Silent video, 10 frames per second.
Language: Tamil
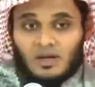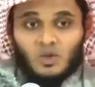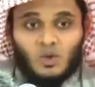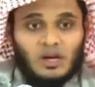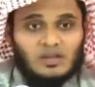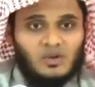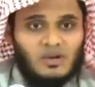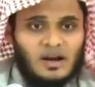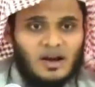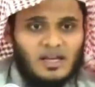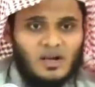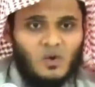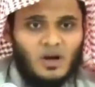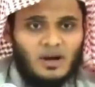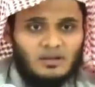அசூலுல்லா சொன்னார்கள்
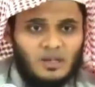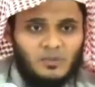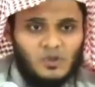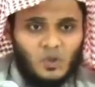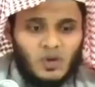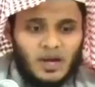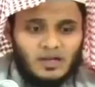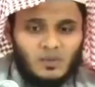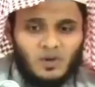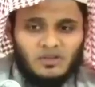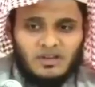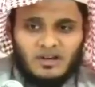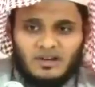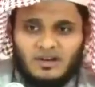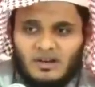இரவு உணக்கத்தை பற்றி ஒரு கேட்ட பொழுது
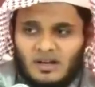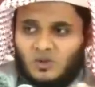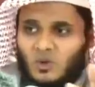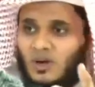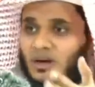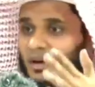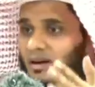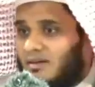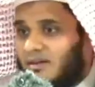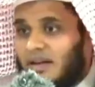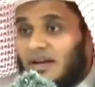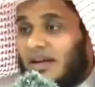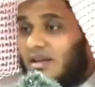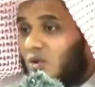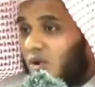இரண்டு ரெண்டா தொழுங்க
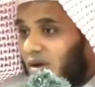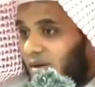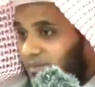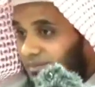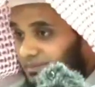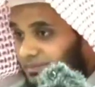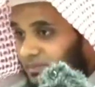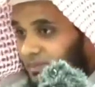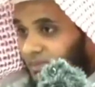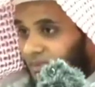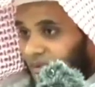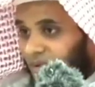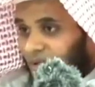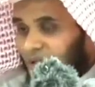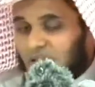எண்ணிக்கை சொல்லலை
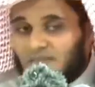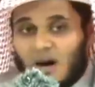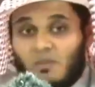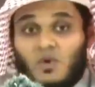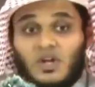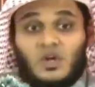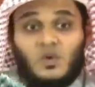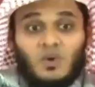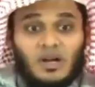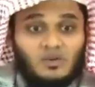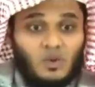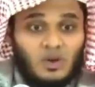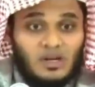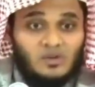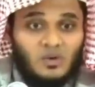இமாம் முடிக்கும் வரை
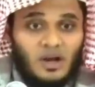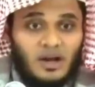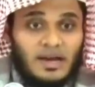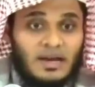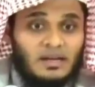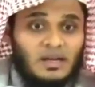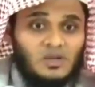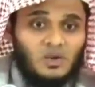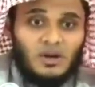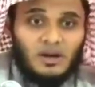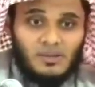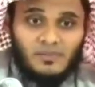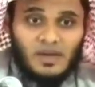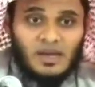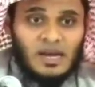தொழுங்கன்னு சொன்னாங்க எண்ணிக்கை சொல்லல
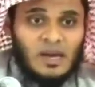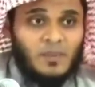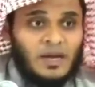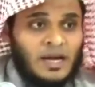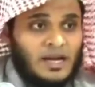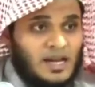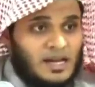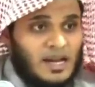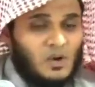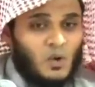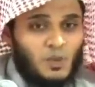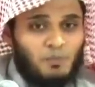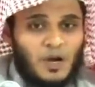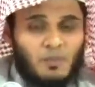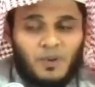இப்படி எண்ணிக்கை
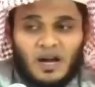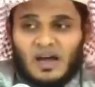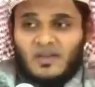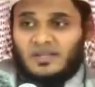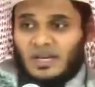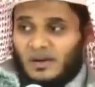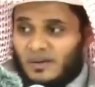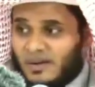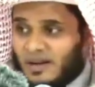குறிப்பிடப்படாத சில